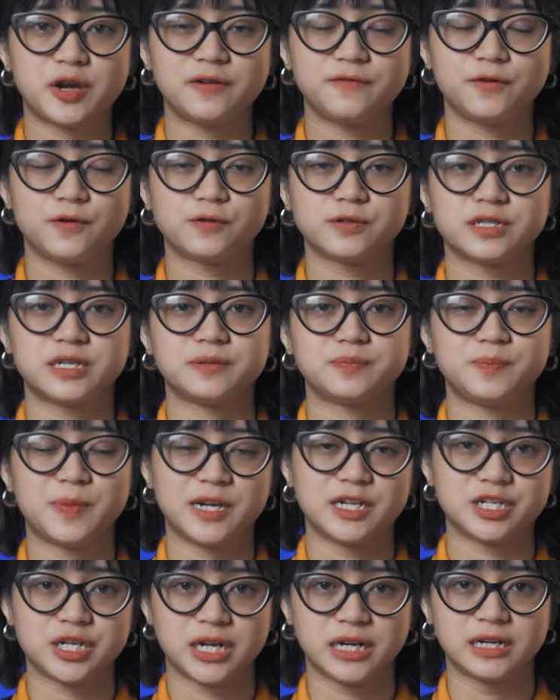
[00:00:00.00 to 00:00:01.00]
travel
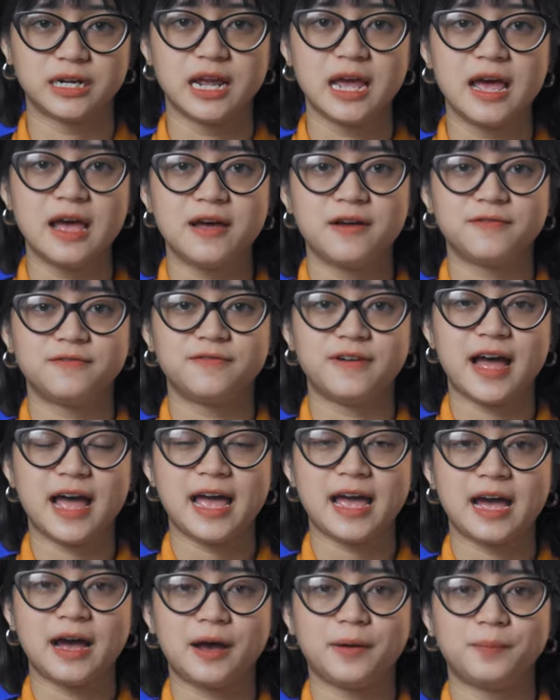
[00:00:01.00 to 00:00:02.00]
suspension
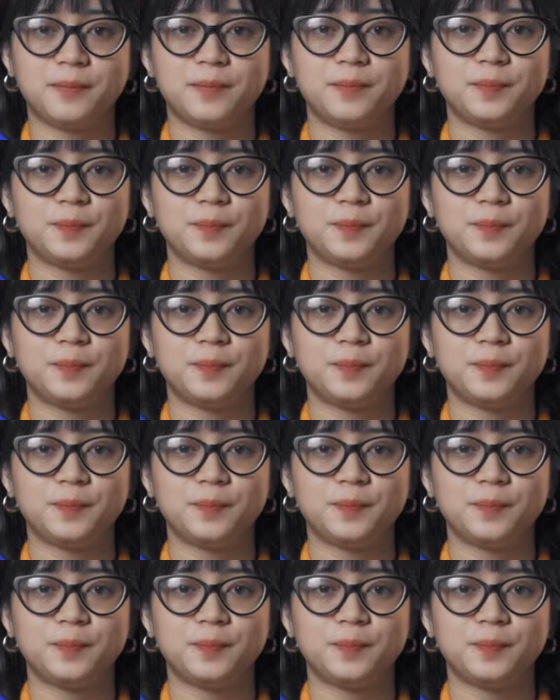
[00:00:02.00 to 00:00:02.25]
và ờ,